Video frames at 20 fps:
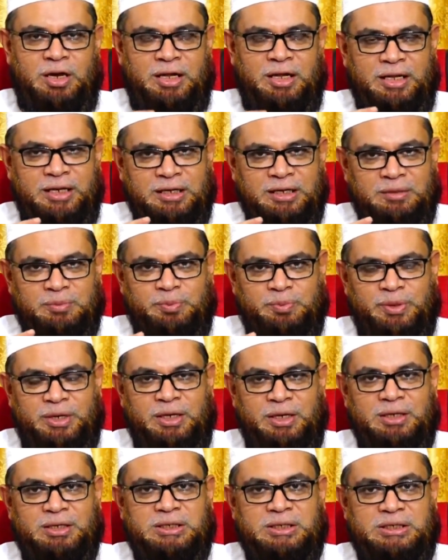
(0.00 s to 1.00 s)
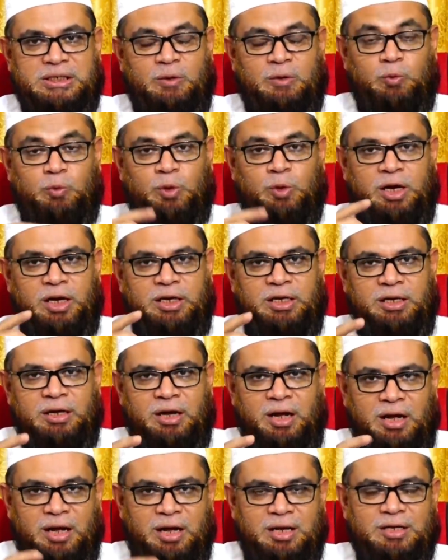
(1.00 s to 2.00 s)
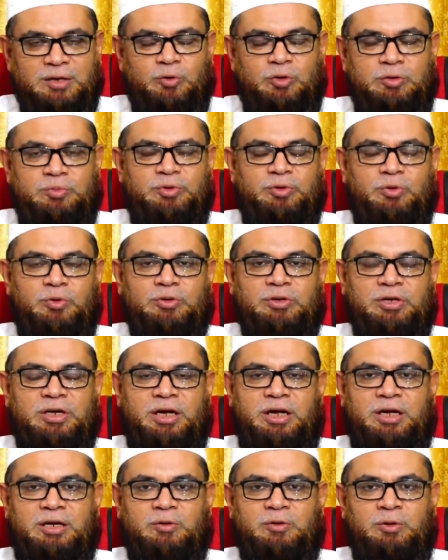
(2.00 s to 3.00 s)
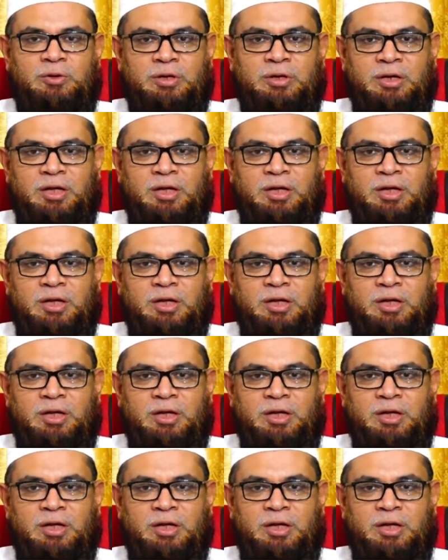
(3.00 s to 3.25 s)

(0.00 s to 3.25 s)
அதற்கு பிறகு ஷவ்வாலில் ஆறு நோன்பு நோக்கிறாரோ